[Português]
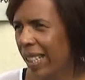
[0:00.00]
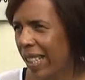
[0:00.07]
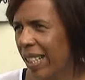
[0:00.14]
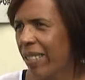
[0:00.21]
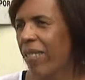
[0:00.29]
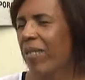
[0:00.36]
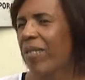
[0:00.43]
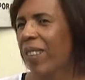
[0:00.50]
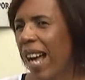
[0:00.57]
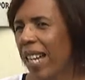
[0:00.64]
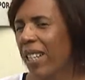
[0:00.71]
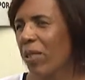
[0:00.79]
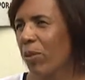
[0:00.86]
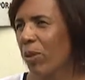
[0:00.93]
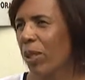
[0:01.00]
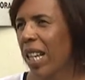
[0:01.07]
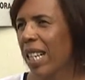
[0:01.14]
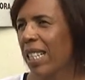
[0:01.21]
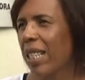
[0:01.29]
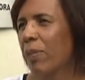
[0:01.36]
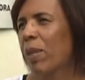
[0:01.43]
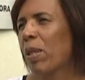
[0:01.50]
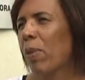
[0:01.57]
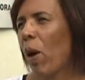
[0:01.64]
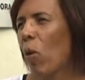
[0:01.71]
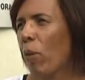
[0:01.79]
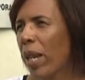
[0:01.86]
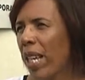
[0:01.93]
Sim, várias mudanças,
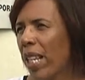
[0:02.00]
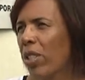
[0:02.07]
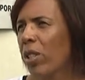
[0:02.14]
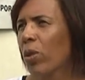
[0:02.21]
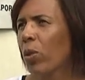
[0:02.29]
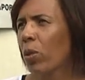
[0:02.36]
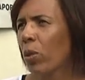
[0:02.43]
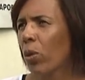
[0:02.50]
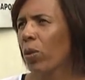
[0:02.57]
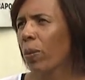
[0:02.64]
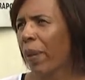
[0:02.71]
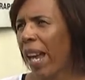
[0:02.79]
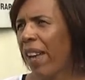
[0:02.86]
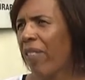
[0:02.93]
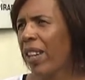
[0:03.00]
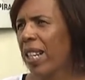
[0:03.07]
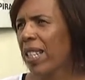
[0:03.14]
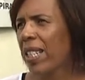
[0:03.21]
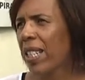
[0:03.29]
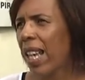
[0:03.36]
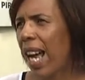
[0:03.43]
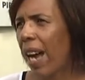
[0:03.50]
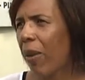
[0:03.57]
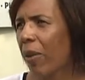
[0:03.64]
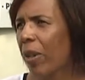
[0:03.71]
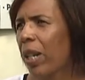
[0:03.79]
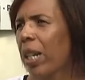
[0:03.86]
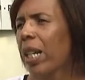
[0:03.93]
principalmente do turno
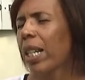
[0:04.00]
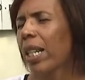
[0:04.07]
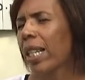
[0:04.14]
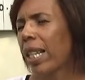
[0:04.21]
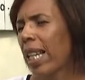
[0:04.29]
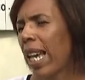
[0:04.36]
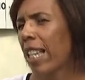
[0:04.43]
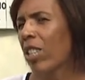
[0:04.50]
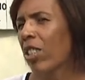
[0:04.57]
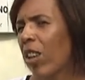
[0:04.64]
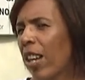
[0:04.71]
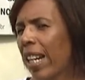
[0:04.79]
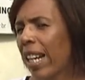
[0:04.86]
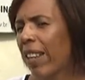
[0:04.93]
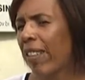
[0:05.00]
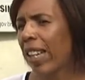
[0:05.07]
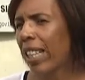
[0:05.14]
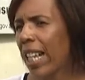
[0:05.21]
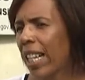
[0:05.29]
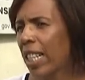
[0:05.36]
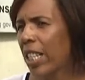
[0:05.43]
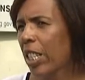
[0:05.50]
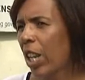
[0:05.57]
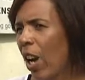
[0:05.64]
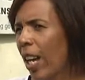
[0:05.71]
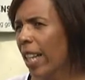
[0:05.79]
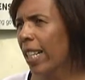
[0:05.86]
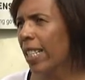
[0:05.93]
preferencial, que a escola ela vai ter que se
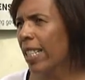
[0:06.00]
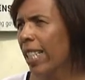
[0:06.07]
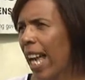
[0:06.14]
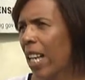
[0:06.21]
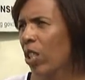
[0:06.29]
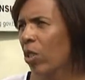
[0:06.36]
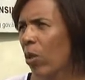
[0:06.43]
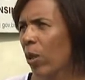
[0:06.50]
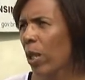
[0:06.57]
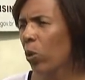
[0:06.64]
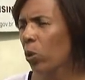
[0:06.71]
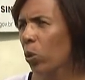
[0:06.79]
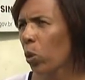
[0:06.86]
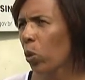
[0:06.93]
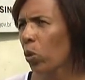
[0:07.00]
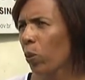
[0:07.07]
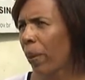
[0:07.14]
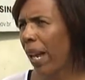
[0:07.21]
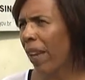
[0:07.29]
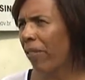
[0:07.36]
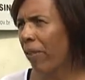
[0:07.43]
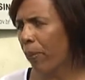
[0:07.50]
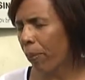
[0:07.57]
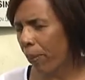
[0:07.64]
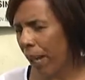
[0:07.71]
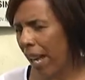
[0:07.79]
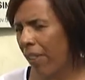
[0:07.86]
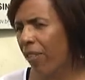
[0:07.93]
organizar e escolher um turno
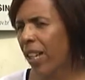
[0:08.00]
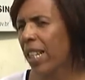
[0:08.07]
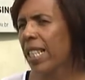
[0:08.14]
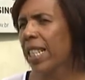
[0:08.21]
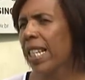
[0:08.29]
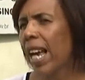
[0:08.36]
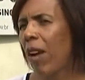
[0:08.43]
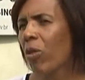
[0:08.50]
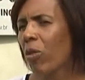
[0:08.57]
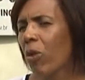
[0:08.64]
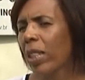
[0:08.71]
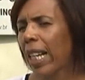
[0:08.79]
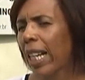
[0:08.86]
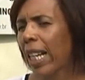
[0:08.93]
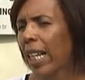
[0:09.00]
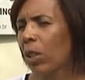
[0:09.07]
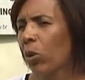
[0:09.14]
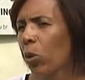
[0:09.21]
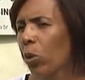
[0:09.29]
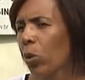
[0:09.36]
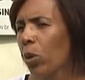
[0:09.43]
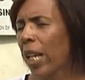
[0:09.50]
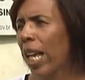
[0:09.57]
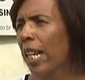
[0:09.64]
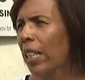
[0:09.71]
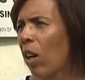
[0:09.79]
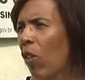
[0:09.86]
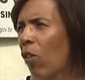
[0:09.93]
preferencial. Enquanto aquele turno
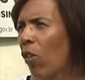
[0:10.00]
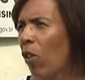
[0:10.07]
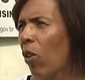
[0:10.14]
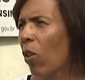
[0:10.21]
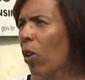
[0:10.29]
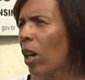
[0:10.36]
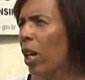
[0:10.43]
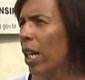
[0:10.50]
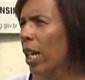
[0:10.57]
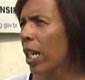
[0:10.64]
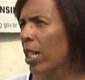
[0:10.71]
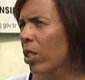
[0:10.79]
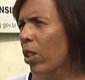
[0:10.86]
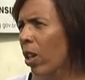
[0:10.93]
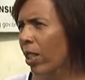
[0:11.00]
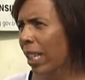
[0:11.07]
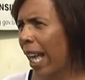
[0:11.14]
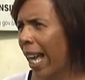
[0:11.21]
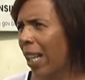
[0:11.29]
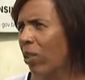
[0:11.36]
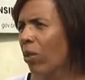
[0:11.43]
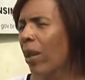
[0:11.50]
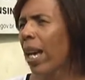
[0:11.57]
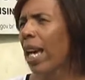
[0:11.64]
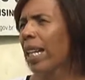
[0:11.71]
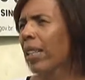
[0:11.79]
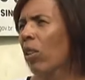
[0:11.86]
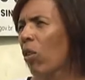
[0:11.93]
dela não for esgotado,
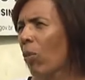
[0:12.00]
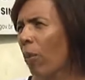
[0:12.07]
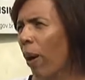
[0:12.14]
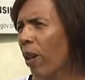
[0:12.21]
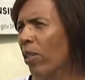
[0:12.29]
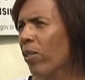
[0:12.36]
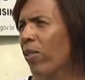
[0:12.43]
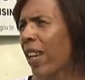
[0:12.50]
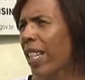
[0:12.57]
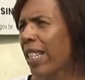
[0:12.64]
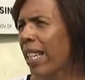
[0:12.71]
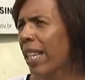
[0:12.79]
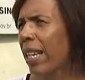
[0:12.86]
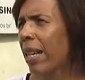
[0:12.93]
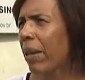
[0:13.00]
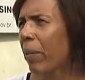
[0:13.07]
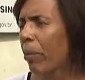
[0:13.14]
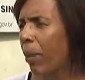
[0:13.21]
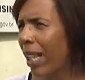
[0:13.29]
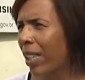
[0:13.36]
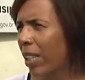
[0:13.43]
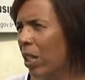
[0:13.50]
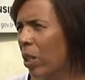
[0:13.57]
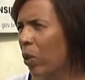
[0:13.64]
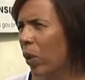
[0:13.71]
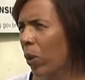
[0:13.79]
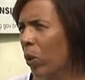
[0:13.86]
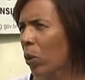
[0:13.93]
ela não pode fazer
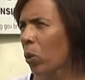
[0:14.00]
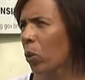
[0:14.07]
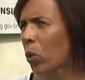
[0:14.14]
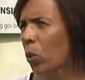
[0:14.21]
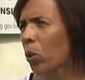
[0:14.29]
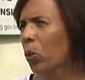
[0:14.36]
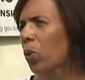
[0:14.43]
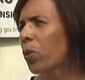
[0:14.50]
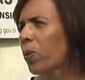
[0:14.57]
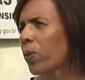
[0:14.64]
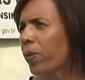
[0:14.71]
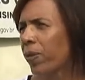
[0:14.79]
matrícula em outro turno.